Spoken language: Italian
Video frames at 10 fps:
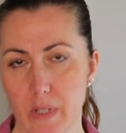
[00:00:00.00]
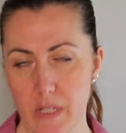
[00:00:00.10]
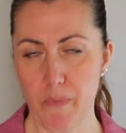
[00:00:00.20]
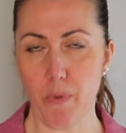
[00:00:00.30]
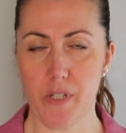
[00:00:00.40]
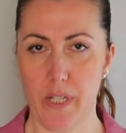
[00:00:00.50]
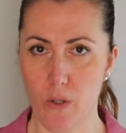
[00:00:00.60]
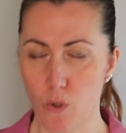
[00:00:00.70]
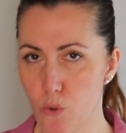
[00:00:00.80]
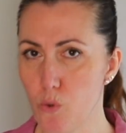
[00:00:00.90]
si possa
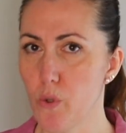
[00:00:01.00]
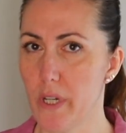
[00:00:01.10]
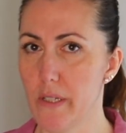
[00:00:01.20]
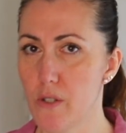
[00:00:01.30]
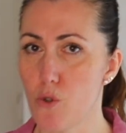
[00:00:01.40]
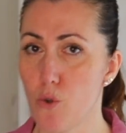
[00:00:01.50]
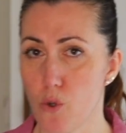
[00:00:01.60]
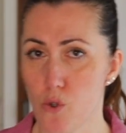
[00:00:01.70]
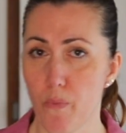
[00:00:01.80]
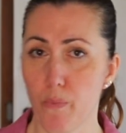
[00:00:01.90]
ricondurre il
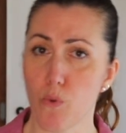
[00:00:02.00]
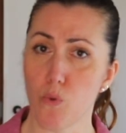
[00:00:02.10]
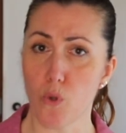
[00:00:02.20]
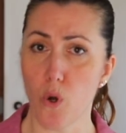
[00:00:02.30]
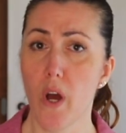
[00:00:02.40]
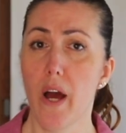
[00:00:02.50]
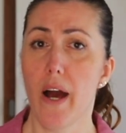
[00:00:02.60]
discorso appunto